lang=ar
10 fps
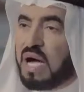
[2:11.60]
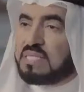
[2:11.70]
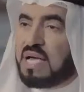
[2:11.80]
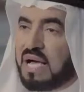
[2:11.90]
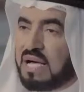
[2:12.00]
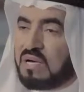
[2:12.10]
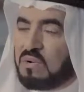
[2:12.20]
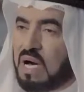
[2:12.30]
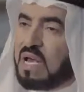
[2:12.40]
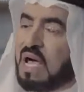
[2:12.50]

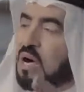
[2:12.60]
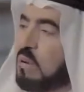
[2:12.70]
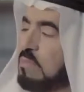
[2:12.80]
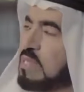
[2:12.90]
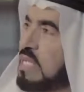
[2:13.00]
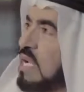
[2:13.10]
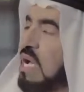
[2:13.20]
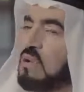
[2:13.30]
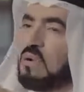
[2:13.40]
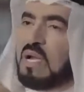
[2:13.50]
سعداء ولا هم
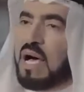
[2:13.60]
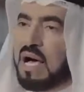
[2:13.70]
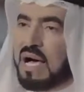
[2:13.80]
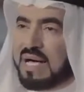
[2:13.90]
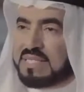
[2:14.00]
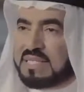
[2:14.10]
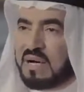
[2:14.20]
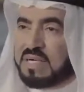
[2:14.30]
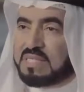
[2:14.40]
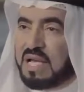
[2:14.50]
شكروا الله
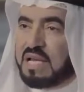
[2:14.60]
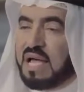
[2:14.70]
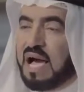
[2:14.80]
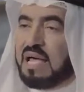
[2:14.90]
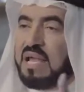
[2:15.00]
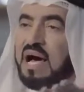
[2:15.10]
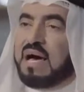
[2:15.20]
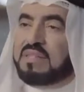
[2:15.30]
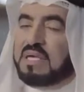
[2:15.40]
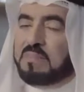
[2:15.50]
عز وجل على
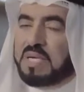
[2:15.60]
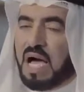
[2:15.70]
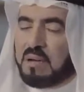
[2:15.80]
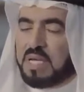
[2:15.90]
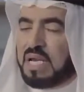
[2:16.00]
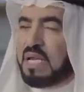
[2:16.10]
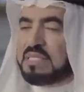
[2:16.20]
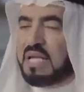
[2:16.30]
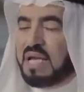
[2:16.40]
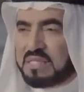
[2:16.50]
عظيم نعمه
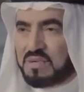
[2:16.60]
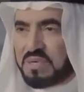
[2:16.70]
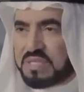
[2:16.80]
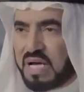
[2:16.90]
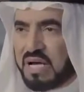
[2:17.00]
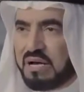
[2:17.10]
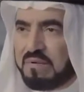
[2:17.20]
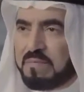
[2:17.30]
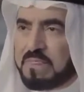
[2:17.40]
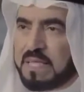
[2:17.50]
التي لا
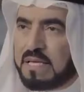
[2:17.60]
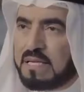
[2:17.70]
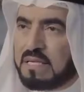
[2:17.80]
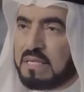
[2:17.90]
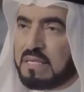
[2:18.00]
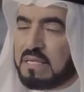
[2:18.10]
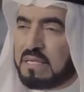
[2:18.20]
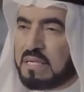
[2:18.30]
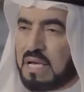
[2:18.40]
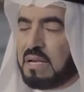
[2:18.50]
تحصى
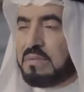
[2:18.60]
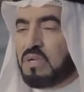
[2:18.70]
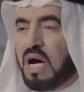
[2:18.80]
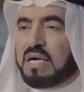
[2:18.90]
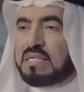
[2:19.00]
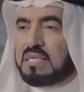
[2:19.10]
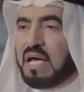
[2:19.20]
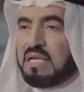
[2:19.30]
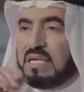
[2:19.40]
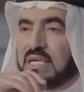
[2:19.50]
كان من دعاء
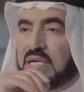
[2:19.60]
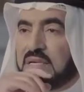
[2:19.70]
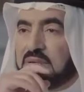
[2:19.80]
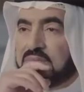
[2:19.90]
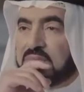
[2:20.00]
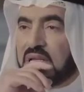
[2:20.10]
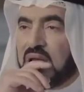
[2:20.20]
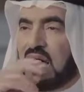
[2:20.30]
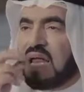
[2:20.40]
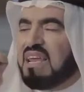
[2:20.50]
الصالحين
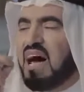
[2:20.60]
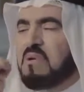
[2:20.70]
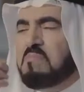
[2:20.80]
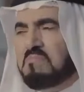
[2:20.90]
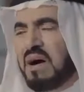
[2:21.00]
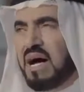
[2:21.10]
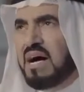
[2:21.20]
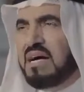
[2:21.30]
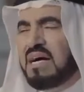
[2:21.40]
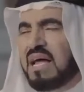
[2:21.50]

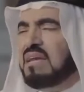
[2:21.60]
اللهم